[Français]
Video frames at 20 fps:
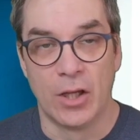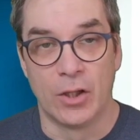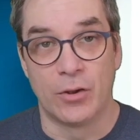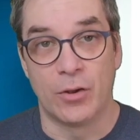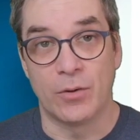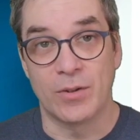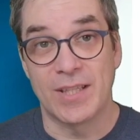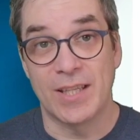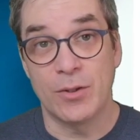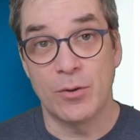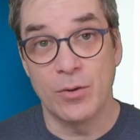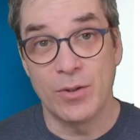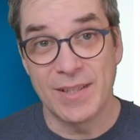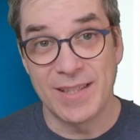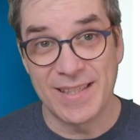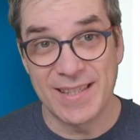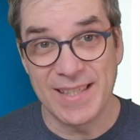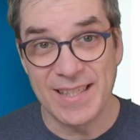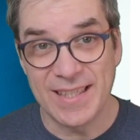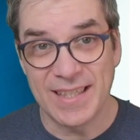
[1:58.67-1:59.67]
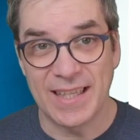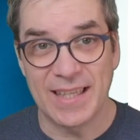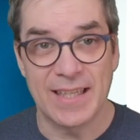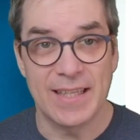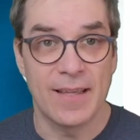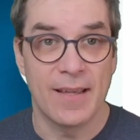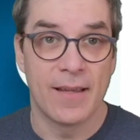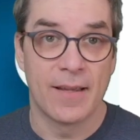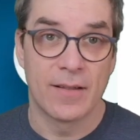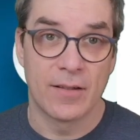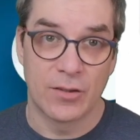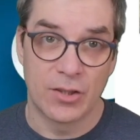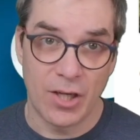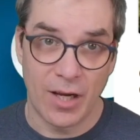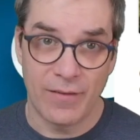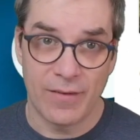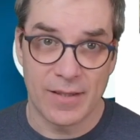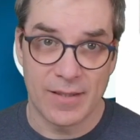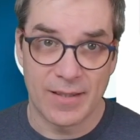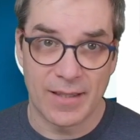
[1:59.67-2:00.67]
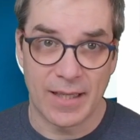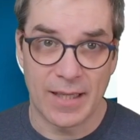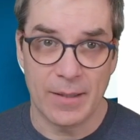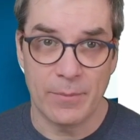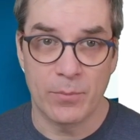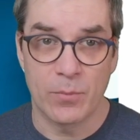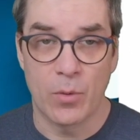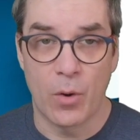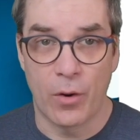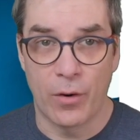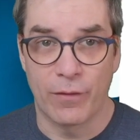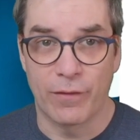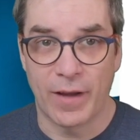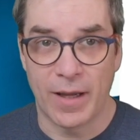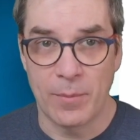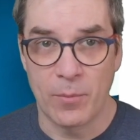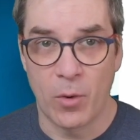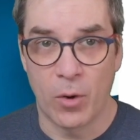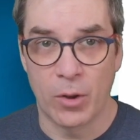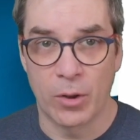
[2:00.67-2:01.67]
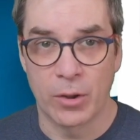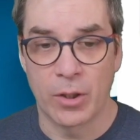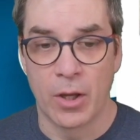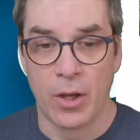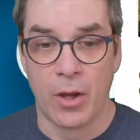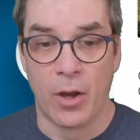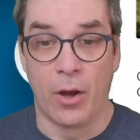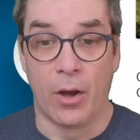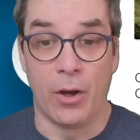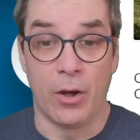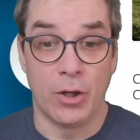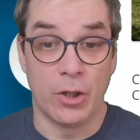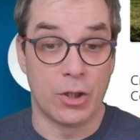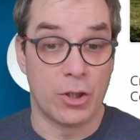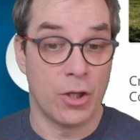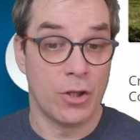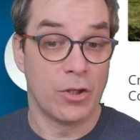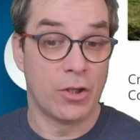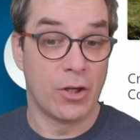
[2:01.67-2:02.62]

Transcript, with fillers: Donc c'est une série JavaScript, un framework. Euh, je ne